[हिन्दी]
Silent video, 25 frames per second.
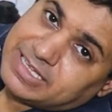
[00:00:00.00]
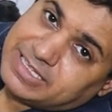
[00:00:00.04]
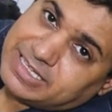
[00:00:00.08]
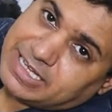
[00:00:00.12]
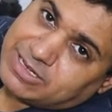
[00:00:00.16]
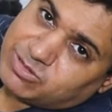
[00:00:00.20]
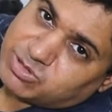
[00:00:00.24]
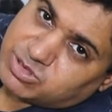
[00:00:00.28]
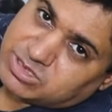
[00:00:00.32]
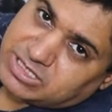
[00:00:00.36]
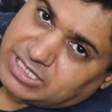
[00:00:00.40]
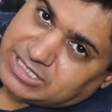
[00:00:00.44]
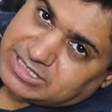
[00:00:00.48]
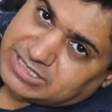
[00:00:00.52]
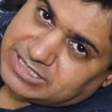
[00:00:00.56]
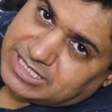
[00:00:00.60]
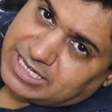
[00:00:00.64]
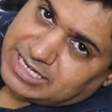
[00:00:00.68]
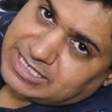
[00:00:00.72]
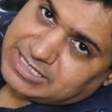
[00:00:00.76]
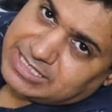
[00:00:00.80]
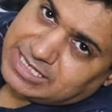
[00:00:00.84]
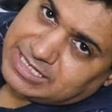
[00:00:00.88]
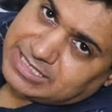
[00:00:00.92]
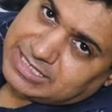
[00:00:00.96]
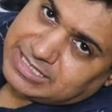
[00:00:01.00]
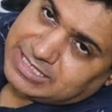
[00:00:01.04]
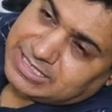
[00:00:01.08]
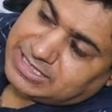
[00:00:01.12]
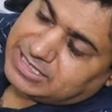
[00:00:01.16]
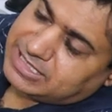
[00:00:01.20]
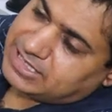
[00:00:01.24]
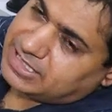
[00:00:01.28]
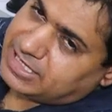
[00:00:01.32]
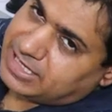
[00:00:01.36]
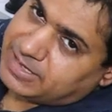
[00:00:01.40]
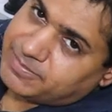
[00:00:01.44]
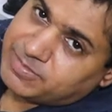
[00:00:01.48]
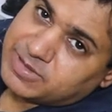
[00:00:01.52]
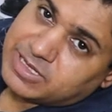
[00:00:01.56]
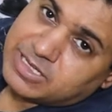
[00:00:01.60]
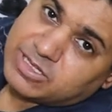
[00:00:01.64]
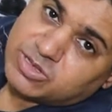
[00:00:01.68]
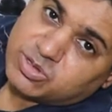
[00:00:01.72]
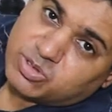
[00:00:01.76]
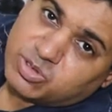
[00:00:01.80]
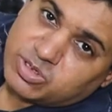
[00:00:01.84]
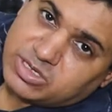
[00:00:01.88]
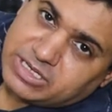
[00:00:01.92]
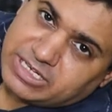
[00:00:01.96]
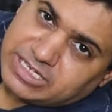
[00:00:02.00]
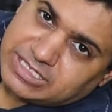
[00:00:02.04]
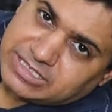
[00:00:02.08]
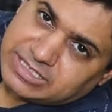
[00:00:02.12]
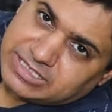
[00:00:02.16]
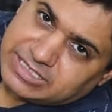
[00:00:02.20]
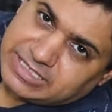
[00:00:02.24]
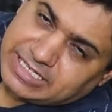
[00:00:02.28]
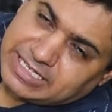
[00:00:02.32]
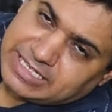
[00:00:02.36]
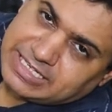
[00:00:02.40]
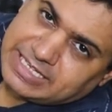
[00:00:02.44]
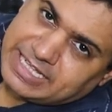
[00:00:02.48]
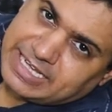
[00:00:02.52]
या उससे अच्छा रिजल्ट देती है तो ये